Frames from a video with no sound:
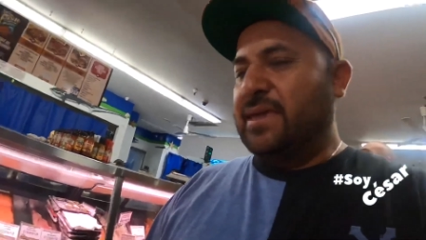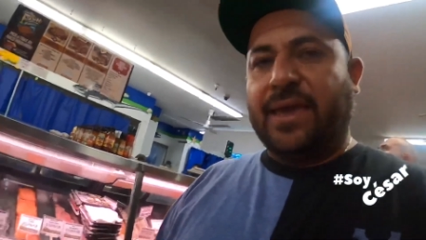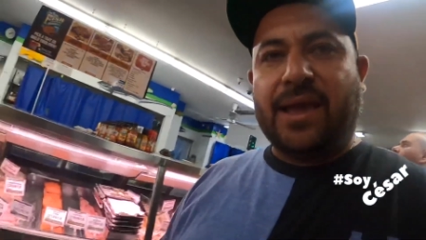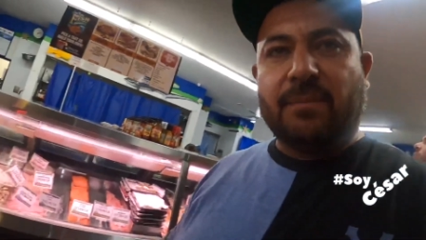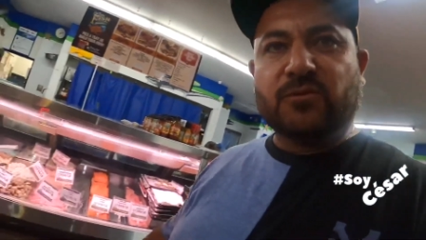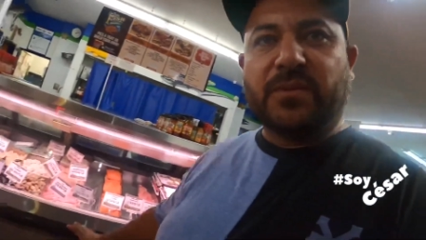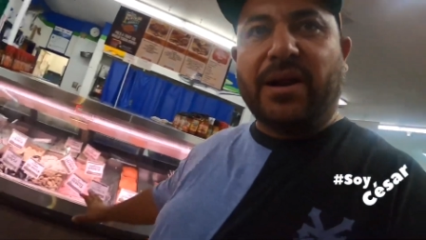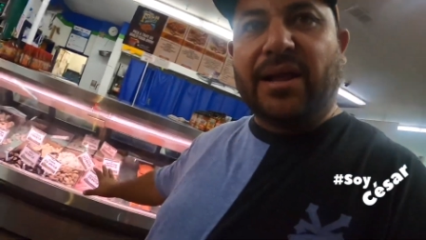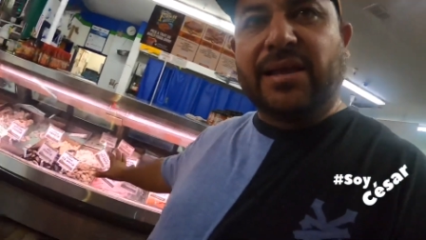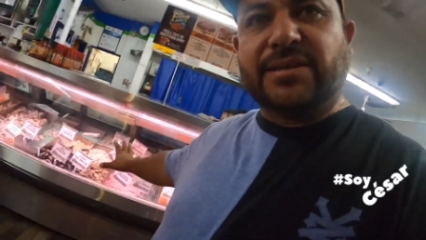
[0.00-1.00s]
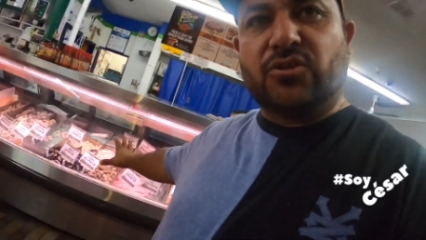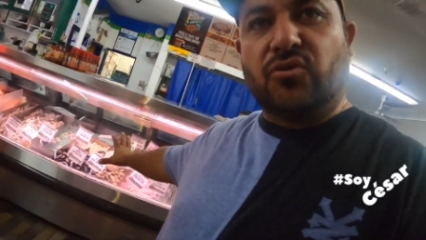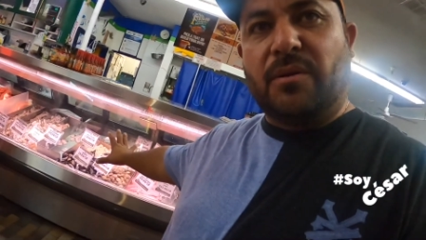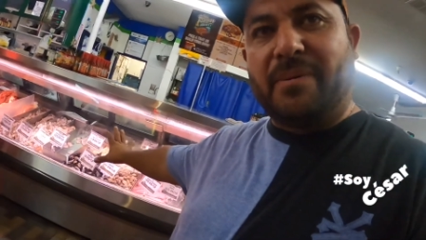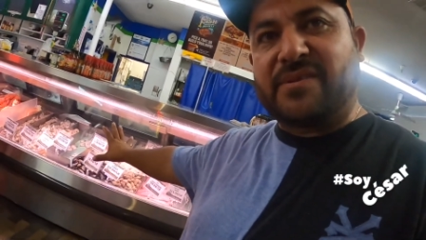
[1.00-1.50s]
Ya llegamos, miren, aquí está
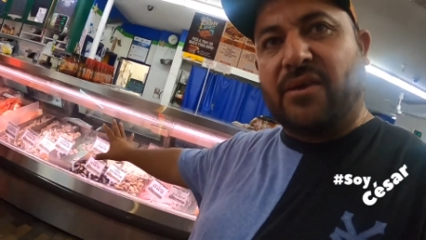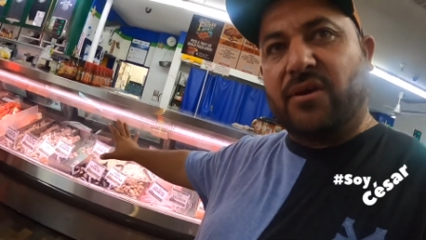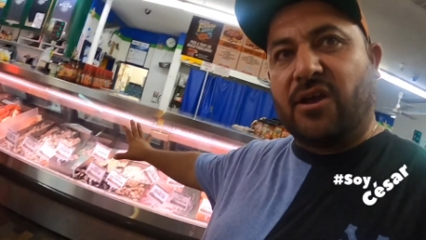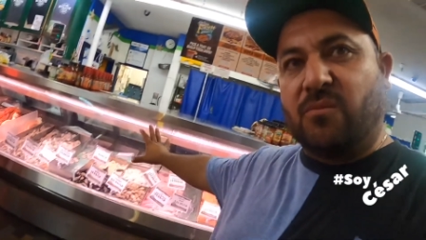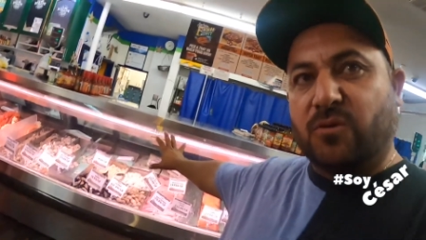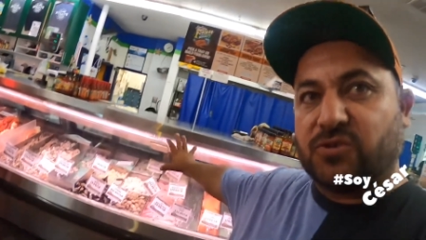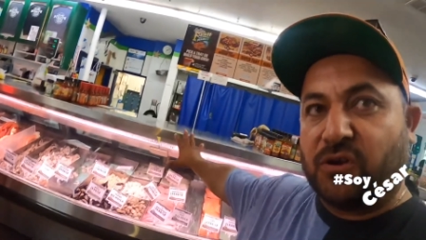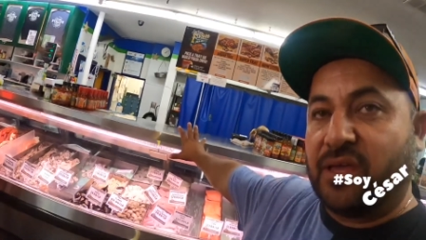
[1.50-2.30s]
todo el pescado, aquí como se